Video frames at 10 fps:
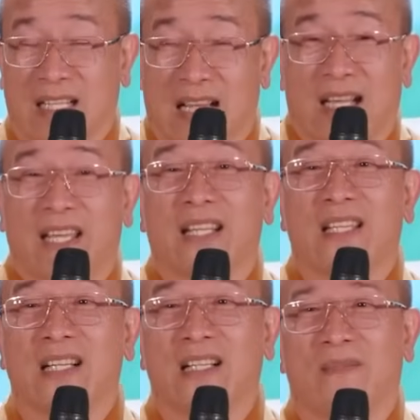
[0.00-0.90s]
tất cả các
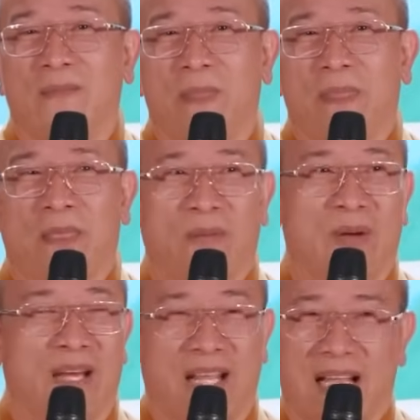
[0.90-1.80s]
kiến thức
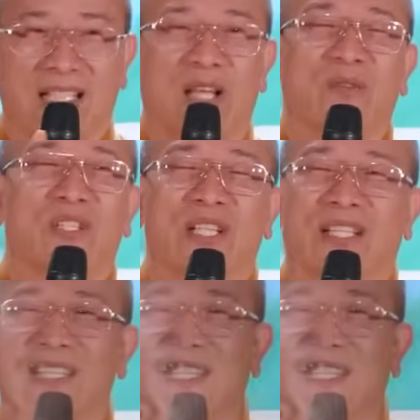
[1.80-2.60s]
mà đây các giáo sư, các